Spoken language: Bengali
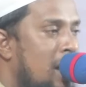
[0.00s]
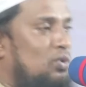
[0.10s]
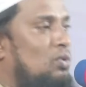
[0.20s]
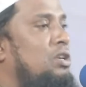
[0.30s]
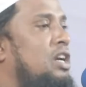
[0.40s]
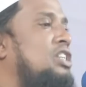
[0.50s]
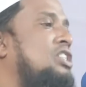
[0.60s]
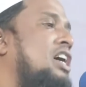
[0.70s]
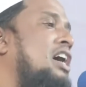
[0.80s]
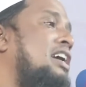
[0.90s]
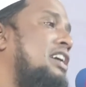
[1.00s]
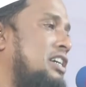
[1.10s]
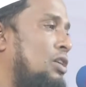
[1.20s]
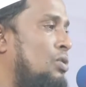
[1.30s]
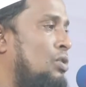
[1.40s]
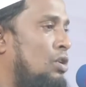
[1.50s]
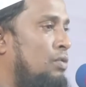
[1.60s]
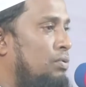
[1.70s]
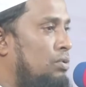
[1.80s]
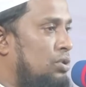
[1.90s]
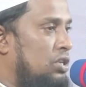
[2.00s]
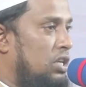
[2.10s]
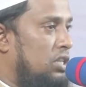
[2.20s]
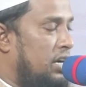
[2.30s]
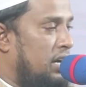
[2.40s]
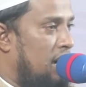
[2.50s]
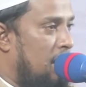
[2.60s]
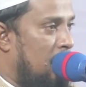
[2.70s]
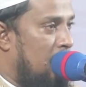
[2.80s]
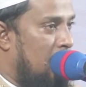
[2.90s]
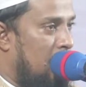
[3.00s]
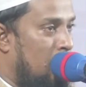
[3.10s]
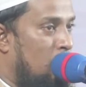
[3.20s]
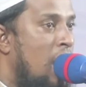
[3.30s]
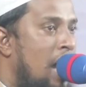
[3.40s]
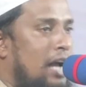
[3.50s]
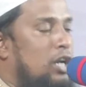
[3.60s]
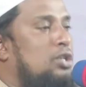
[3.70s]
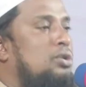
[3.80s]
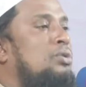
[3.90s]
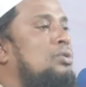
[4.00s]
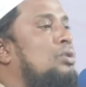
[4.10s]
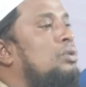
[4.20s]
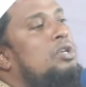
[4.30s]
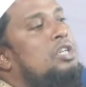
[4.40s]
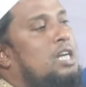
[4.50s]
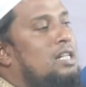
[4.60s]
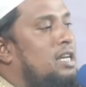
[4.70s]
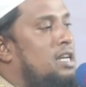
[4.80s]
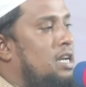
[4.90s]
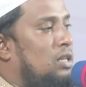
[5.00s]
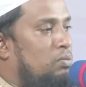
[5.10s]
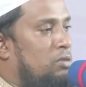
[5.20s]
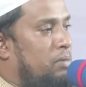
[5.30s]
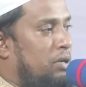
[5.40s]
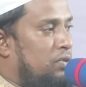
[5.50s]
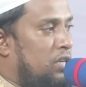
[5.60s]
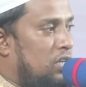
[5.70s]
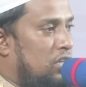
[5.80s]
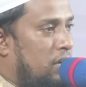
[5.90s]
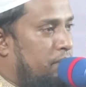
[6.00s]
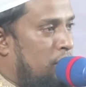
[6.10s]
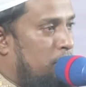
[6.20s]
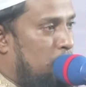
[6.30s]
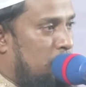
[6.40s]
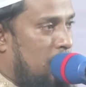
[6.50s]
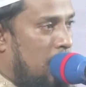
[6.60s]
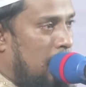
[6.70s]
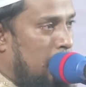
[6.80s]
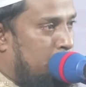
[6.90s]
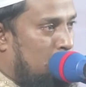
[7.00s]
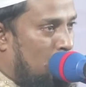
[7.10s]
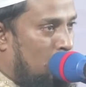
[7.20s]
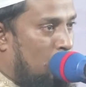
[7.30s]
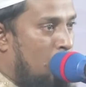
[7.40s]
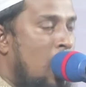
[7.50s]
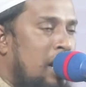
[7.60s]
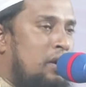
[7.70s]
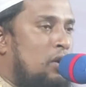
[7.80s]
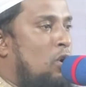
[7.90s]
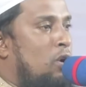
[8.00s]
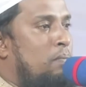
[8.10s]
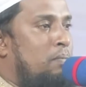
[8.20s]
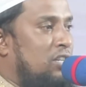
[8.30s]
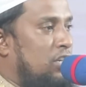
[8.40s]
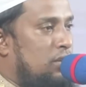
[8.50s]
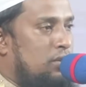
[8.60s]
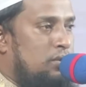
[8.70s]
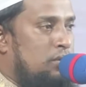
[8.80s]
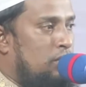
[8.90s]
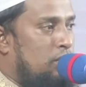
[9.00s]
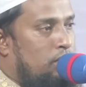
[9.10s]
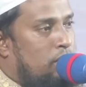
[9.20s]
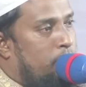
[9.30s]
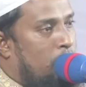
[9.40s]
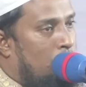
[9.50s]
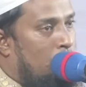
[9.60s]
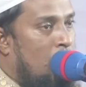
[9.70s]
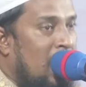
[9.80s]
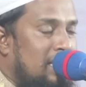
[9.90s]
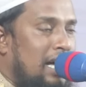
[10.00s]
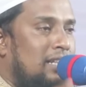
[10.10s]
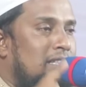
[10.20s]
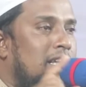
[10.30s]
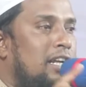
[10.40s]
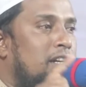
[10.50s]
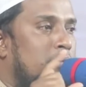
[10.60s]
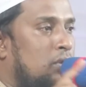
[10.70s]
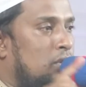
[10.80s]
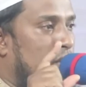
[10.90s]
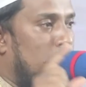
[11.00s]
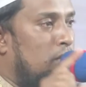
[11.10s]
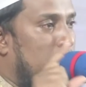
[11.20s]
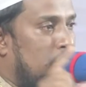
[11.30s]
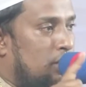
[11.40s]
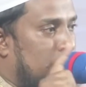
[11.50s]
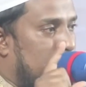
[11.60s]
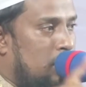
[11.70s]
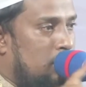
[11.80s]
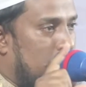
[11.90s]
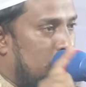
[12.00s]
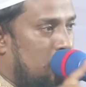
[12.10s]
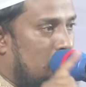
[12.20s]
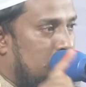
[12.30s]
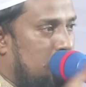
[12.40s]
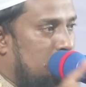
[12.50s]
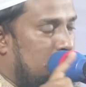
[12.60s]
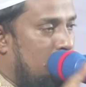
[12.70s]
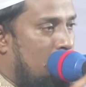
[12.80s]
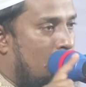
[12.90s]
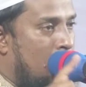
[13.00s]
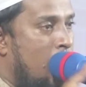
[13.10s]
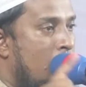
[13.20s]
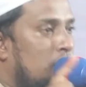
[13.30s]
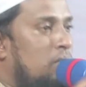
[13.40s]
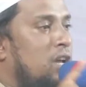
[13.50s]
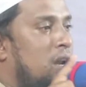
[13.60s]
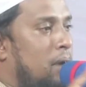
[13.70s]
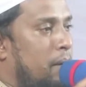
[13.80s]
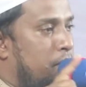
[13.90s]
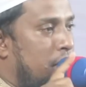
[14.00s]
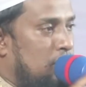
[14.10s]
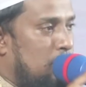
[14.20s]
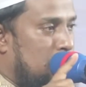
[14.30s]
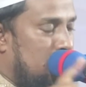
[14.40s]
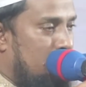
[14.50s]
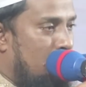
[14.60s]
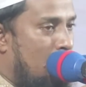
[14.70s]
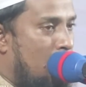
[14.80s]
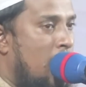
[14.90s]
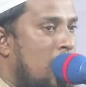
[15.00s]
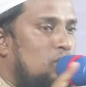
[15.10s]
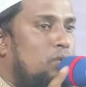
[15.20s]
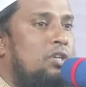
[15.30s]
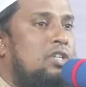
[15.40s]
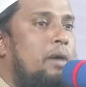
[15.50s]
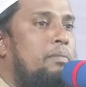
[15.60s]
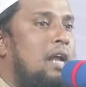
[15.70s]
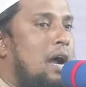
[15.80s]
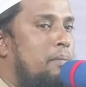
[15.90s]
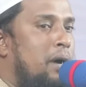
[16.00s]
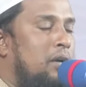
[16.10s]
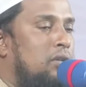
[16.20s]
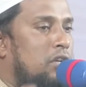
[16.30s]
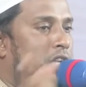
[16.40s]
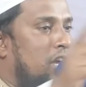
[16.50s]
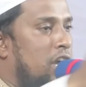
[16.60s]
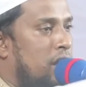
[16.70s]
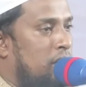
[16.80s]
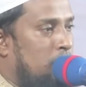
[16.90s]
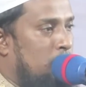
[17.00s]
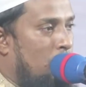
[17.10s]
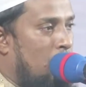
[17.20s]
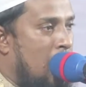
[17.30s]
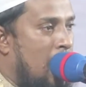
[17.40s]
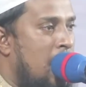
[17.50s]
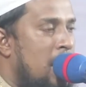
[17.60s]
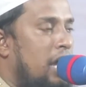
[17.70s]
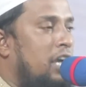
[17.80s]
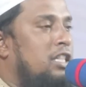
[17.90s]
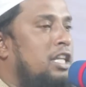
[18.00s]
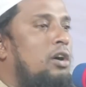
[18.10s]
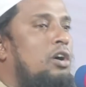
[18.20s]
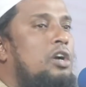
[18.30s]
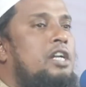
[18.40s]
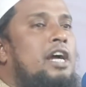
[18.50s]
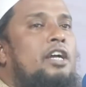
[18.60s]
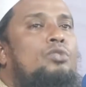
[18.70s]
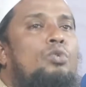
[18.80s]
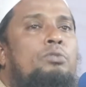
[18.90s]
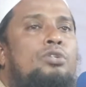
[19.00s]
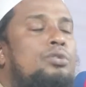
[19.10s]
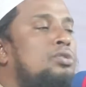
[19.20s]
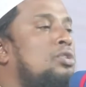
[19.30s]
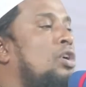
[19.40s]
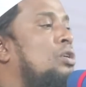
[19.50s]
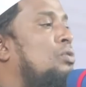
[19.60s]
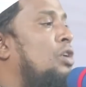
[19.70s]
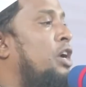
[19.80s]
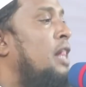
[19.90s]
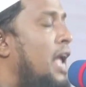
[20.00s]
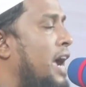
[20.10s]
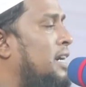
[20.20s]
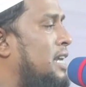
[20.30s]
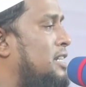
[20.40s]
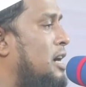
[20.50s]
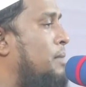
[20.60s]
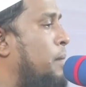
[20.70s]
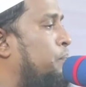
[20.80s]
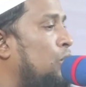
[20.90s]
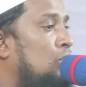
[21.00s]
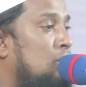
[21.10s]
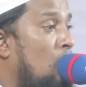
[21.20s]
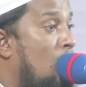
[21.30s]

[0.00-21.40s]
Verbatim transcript: তুমি এই চেহারাটা অন্য পুরুষকে দেখাও আরো সুন্দর করে সাজাইয়া তুমি ব্যবসায়ীর সামনে বসে আলাপ করো নরম ভাষায় সুন্দর করে বলো তার দিলের মধ্যে গুণের সঞ্চার সঞ্চার সৃষ্টি হয় গুণের ভাবনা সৃষ্টি হয় তুমি স্বামীর আমানতের খেয়ানত করলা এই দেহটাকে তুমি সুন্দর করে একটা জামা পরছ